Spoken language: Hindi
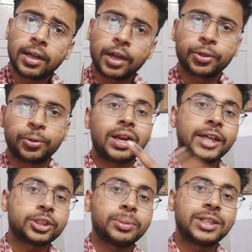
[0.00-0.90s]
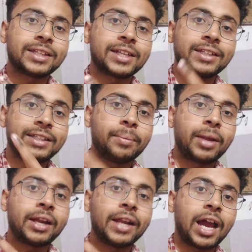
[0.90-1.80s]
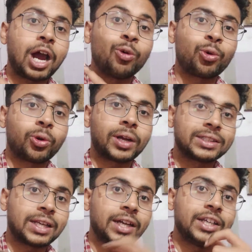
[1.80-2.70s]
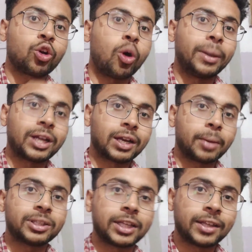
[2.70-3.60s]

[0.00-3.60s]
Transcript: कर दो लास्ट में जाते जाते तो ये मेरा नया आउटरो कैसा लगा ये कॉमेंट करके बता